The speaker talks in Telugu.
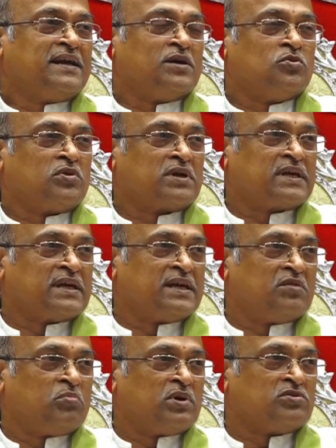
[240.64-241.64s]
ఇదివరకు ఈ
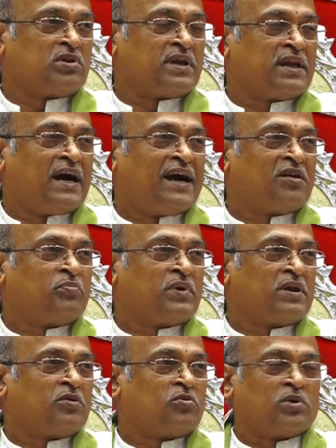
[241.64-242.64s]
ఇబ్బందులన్నీ
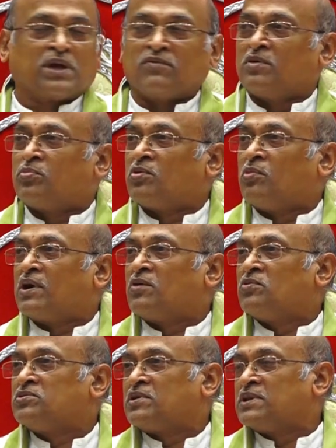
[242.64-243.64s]
ఆడపిల్లలకు ఉండేవి ఇప్పుడు
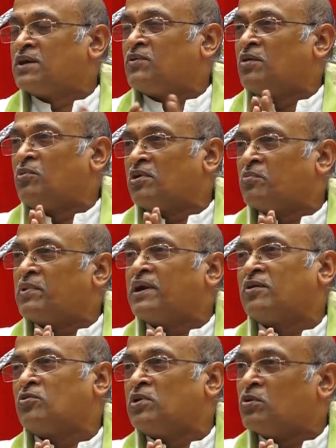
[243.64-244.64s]
భగవంతుడు దేవాల
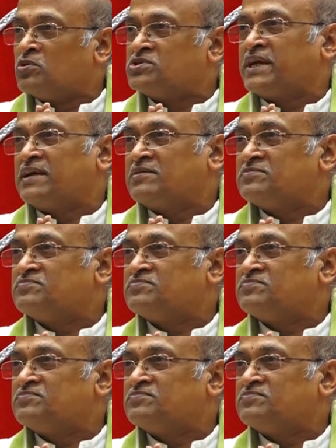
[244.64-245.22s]
మగపిల్లలు కూడా వచ్చాయి